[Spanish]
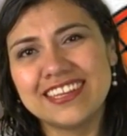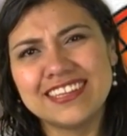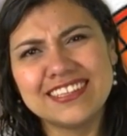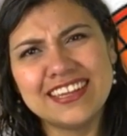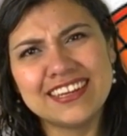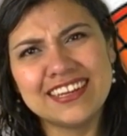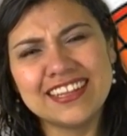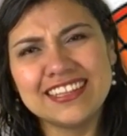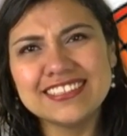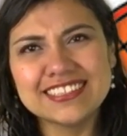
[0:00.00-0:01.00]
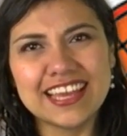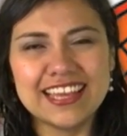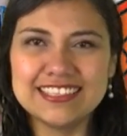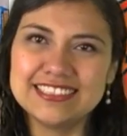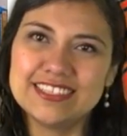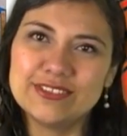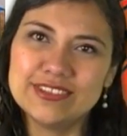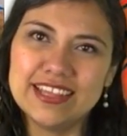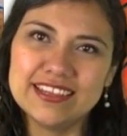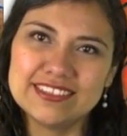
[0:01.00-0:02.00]
y agradezca este
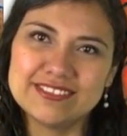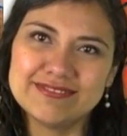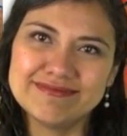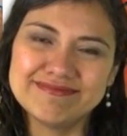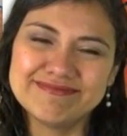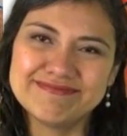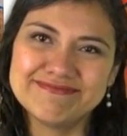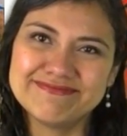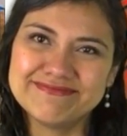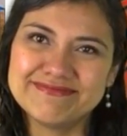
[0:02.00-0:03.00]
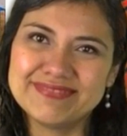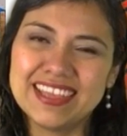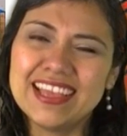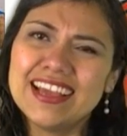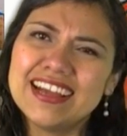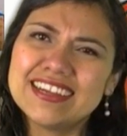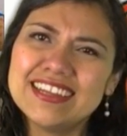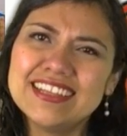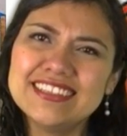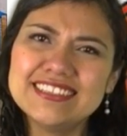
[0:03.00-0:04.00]
contacto
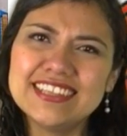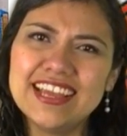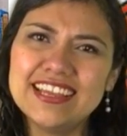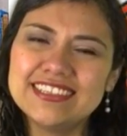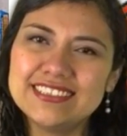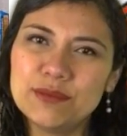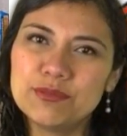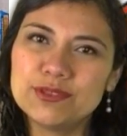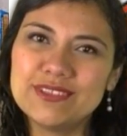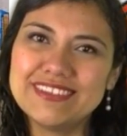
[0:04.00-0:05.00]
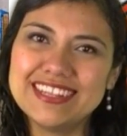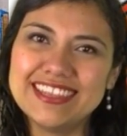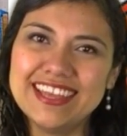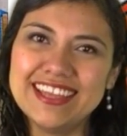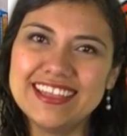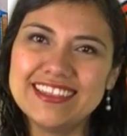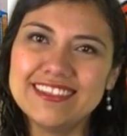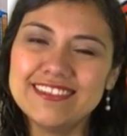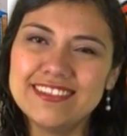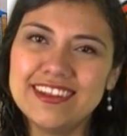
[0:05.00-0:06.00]
agradezca esta posibilidad
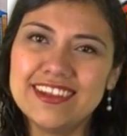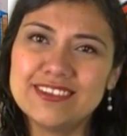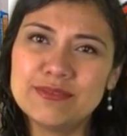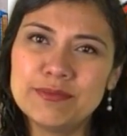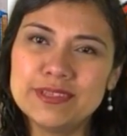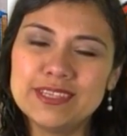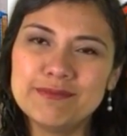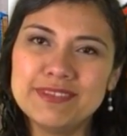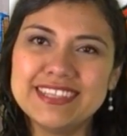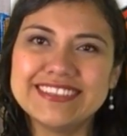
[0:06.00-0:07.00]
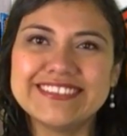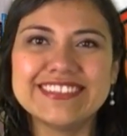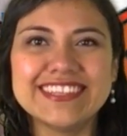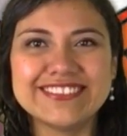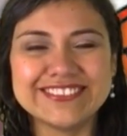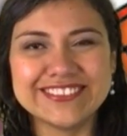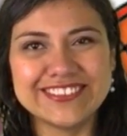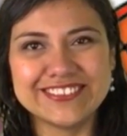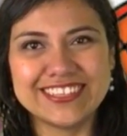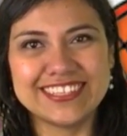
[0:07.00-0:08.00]
y el acompañamiento de todos
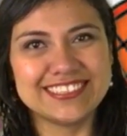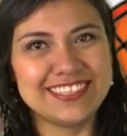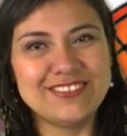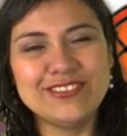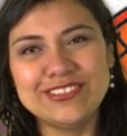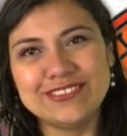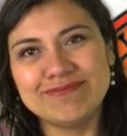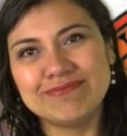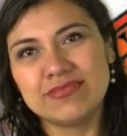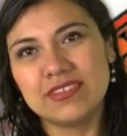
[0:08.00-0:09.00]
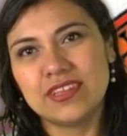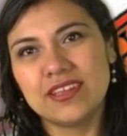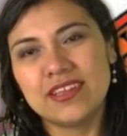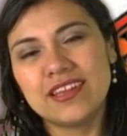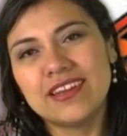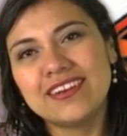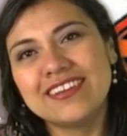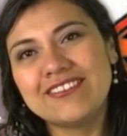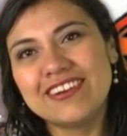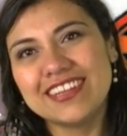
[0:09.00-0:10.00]
los seres de luz.
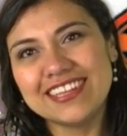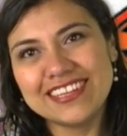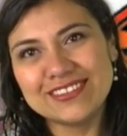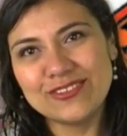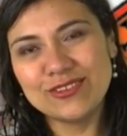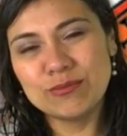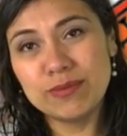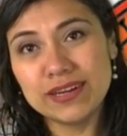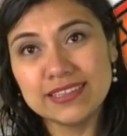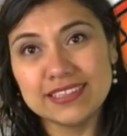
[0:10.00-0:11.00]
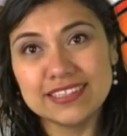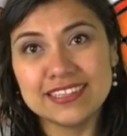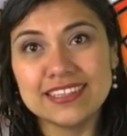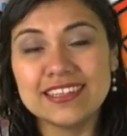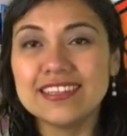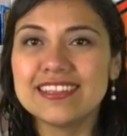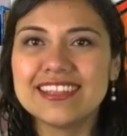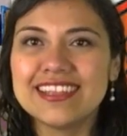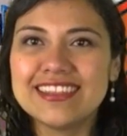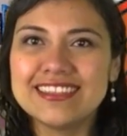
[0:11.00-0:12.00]
Recuerden que todo parte
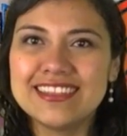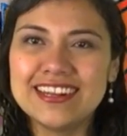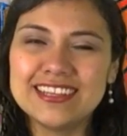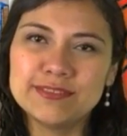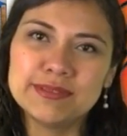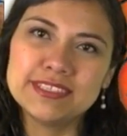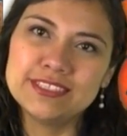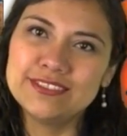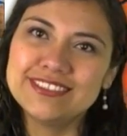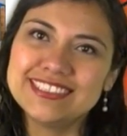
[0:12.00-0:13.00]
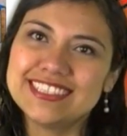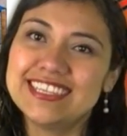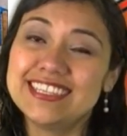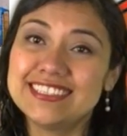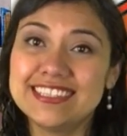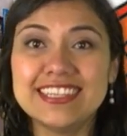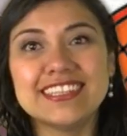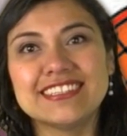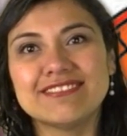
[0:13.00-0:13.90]
de las bendiciones que ya se tienen,